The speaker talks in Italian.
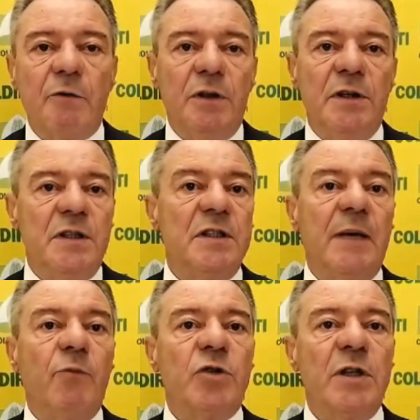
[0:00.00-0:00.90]
quindi ci
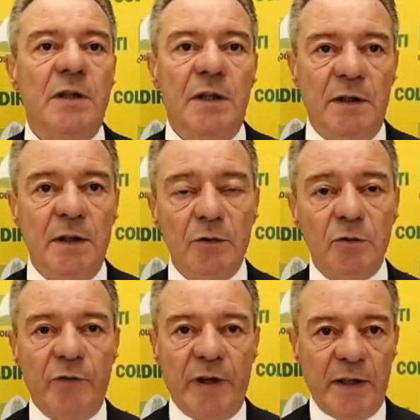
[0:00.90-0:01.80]
siamo sentiti in
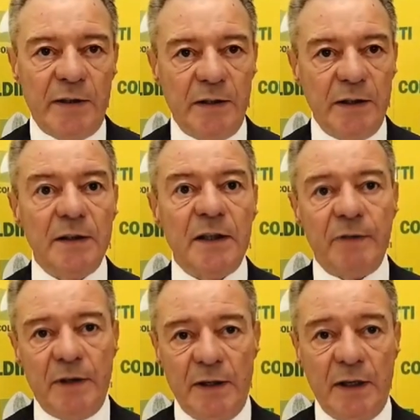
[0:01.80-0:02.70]
dovere di
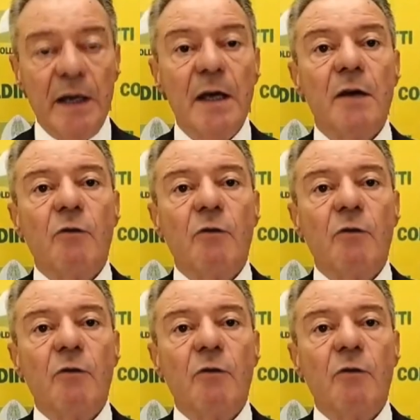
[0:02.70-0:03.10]
intervenire